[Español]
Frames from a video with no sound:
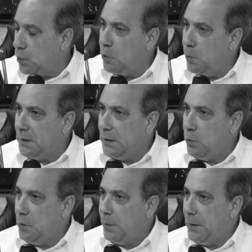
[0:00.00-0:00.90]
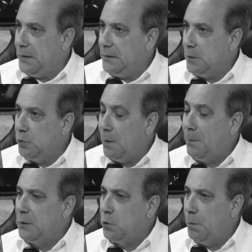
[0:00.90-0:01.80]
han convertido el país en una
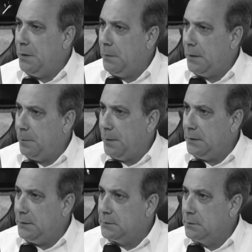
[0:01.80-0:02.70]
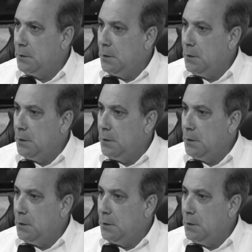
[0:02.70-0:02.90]
pantomima de país.